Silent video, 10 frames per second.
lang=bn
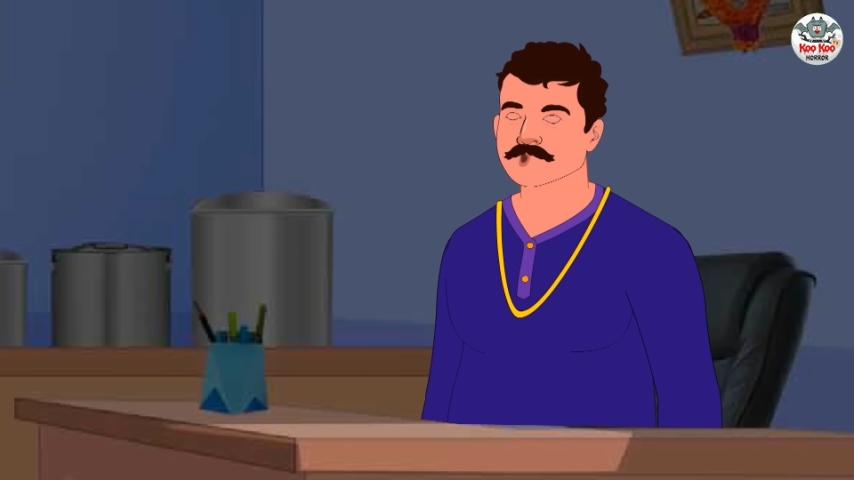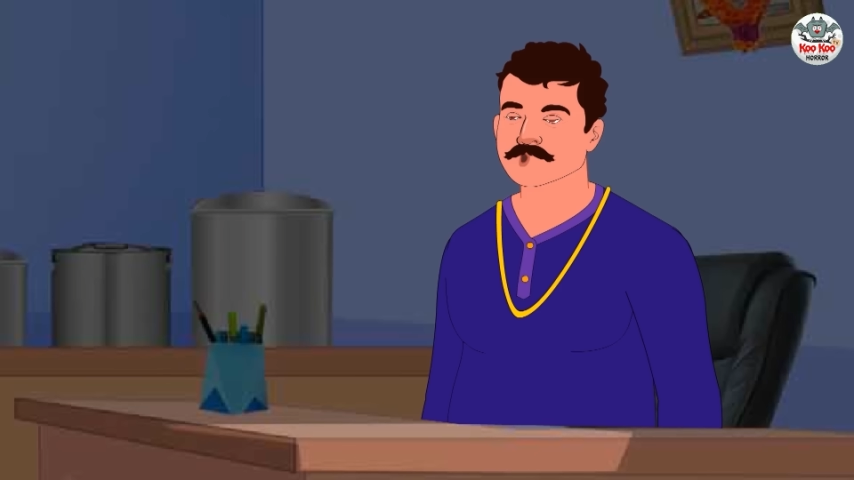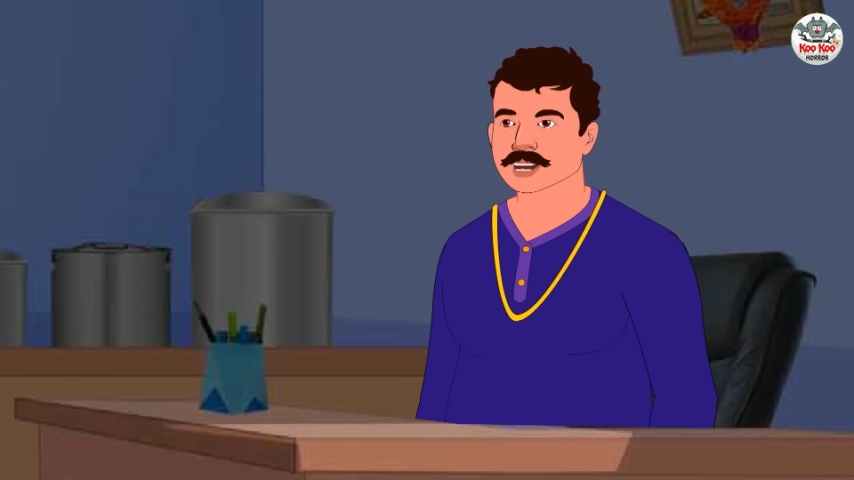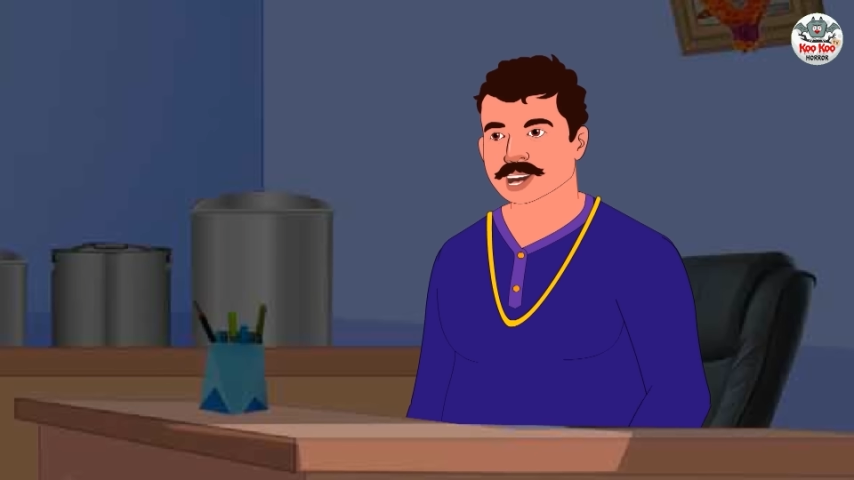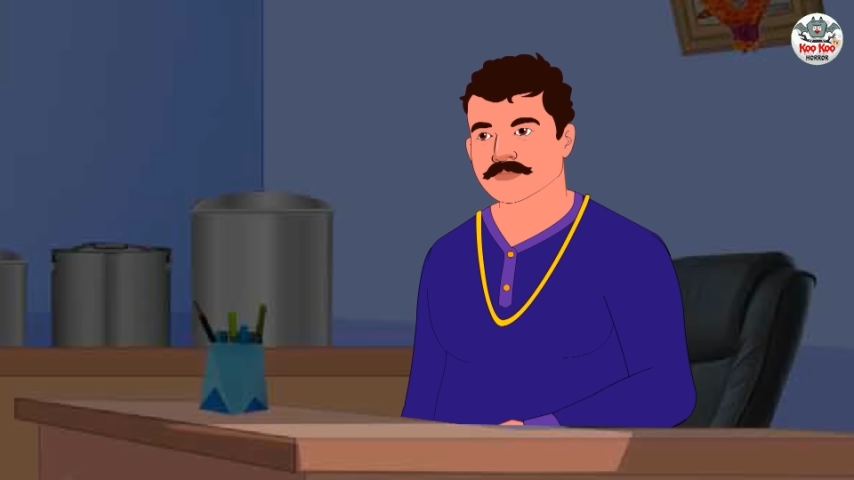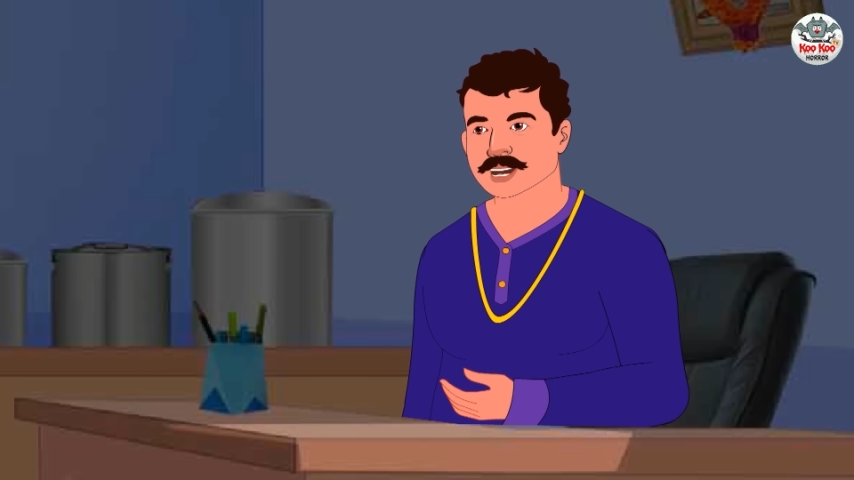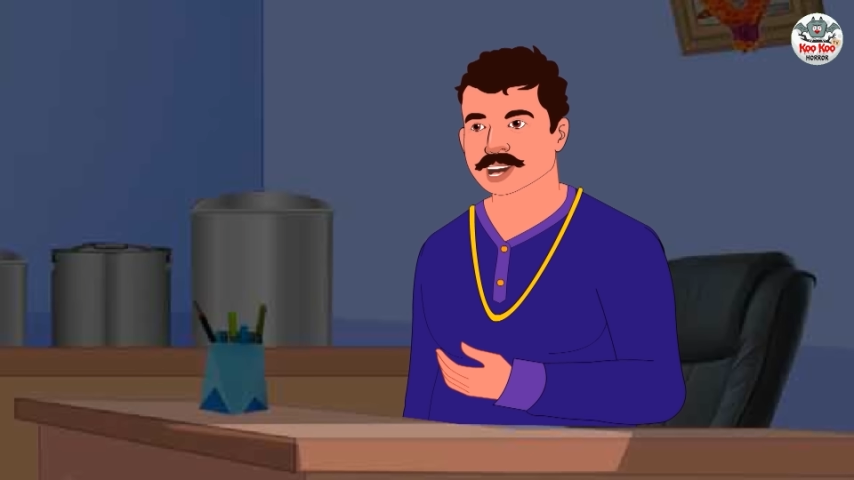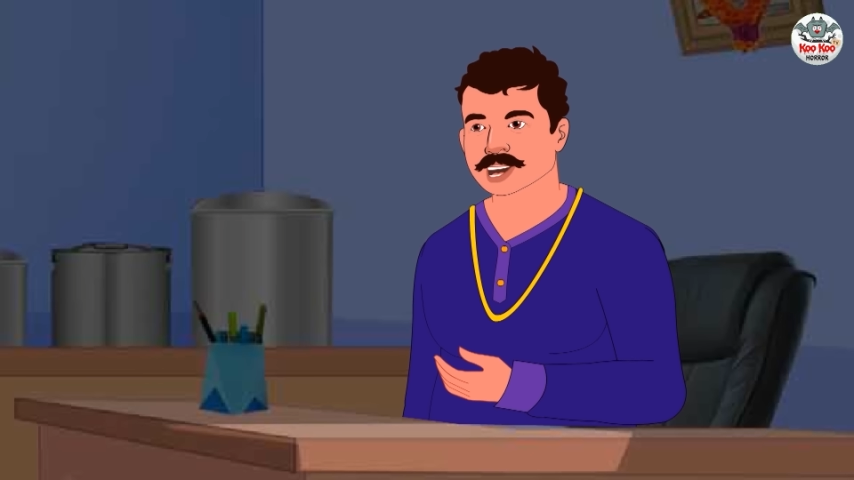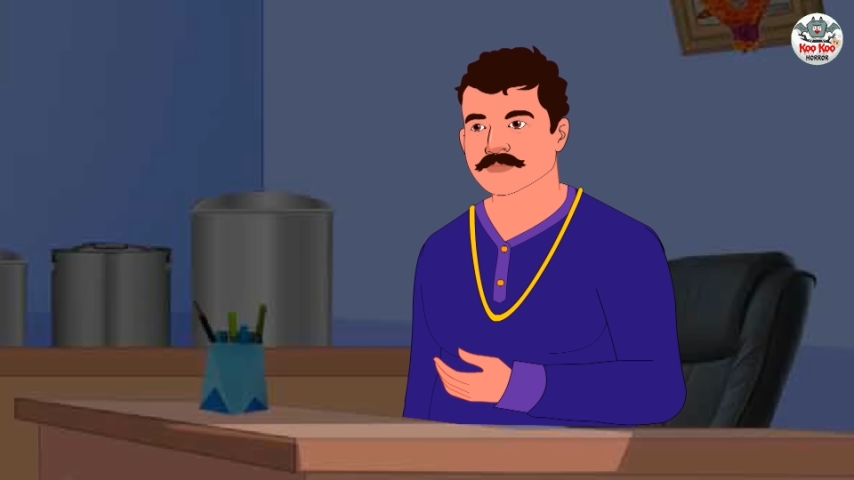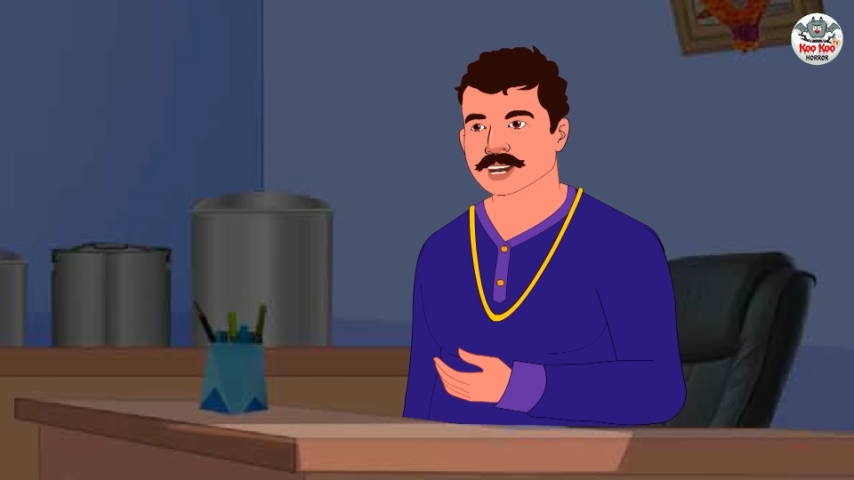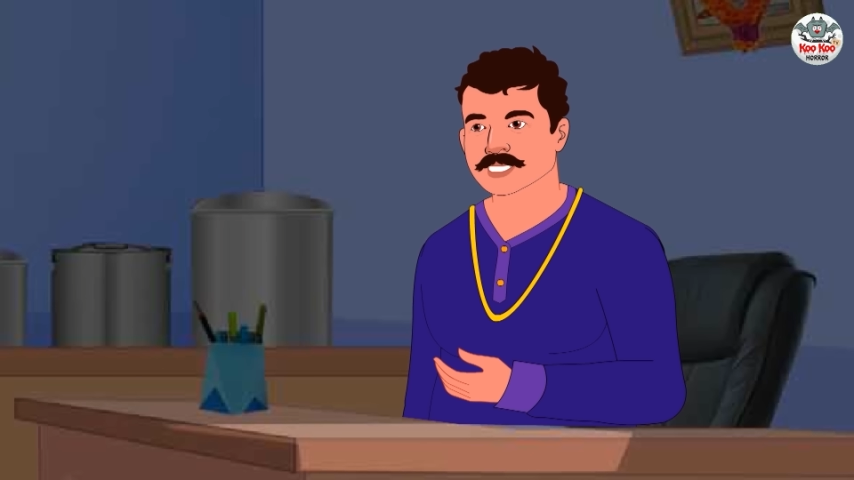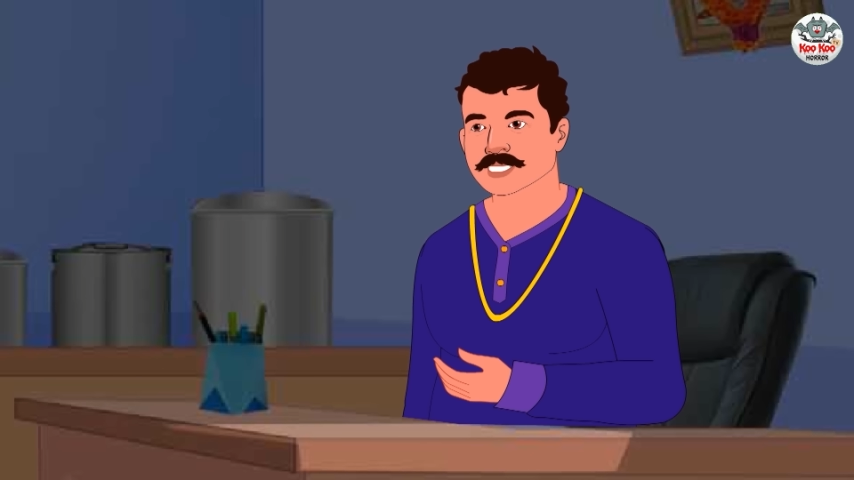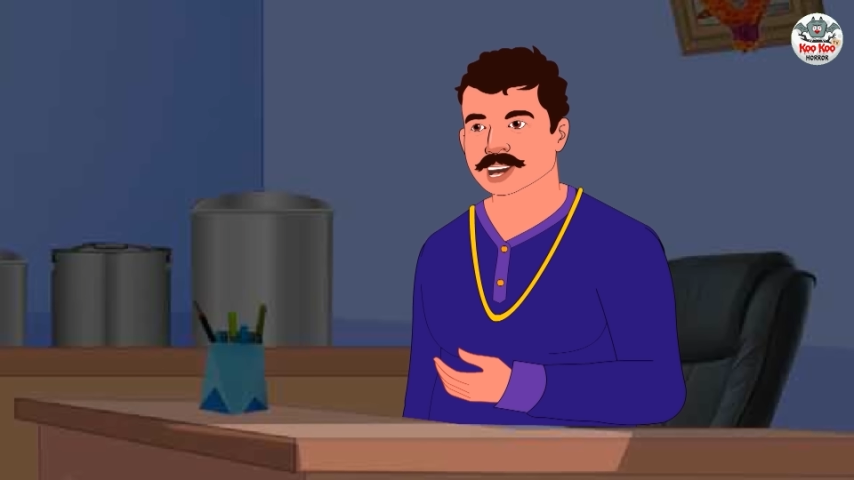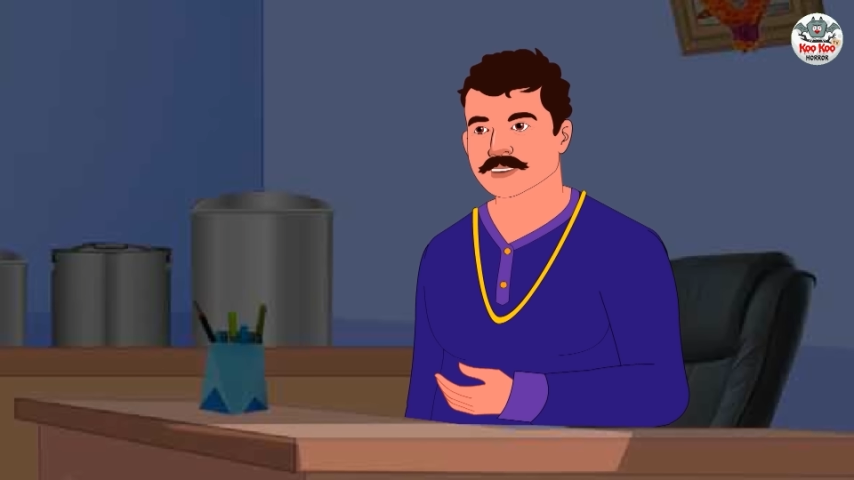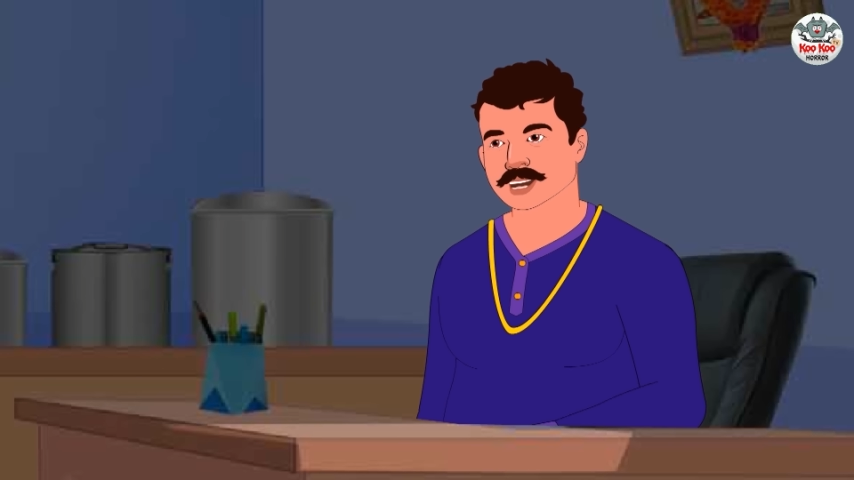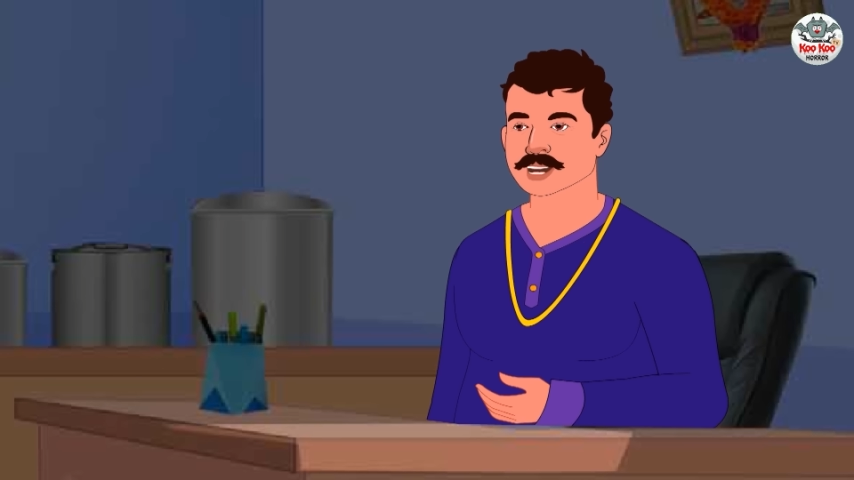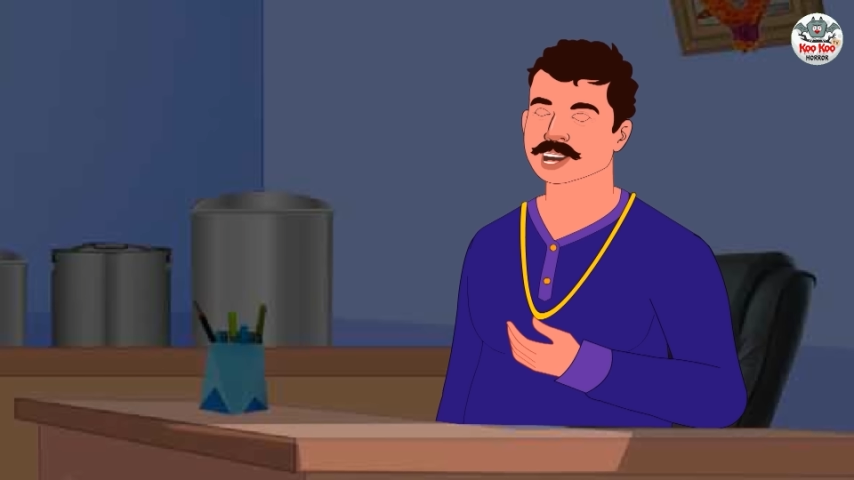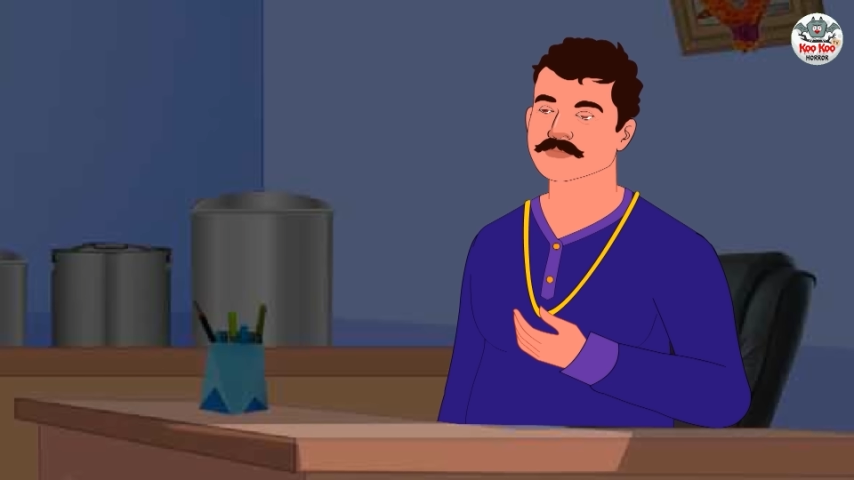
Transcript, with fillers: তোমার কাজের হিসাব মতো